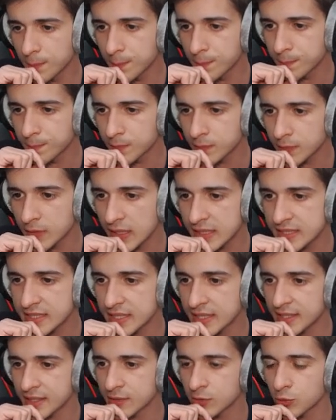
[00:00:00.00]
mm,
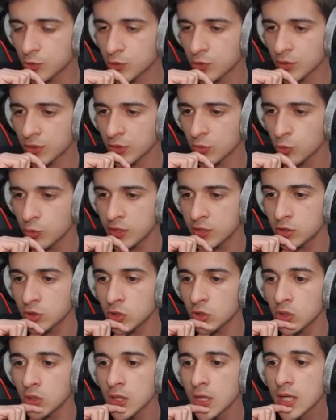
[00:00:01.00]
gacha retorno
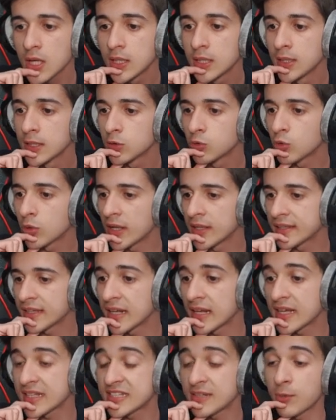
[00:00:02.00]
gratuito
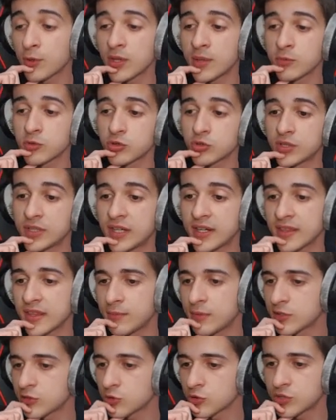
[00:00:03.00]
Durante el gacha podremos obtener
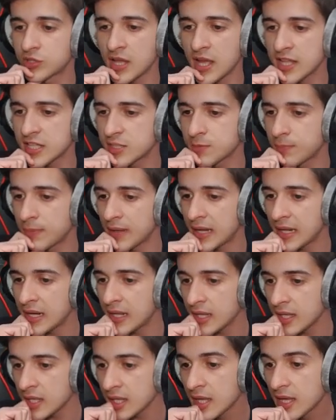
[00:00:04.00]
diversos tickets,
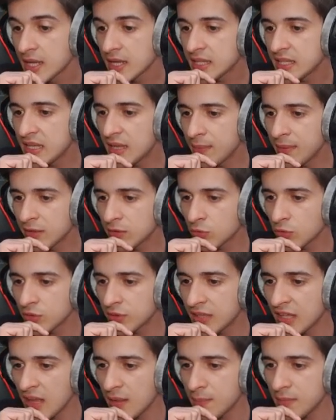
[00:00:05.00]
¿vale? Y
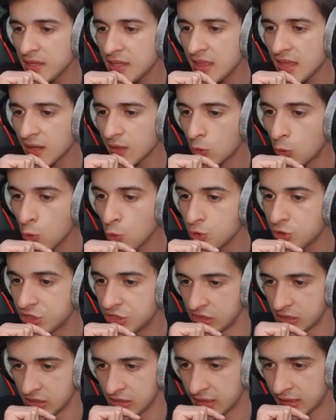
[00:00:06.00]
eventos de Amida
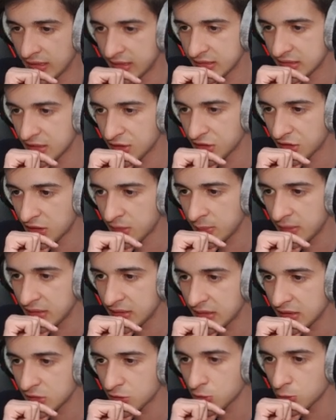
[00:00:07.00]
Que
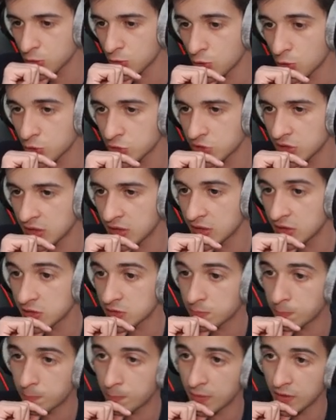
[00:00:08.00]
sinceramente eso no se
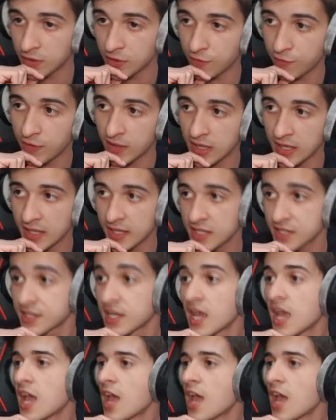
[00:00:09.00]
especifica qué es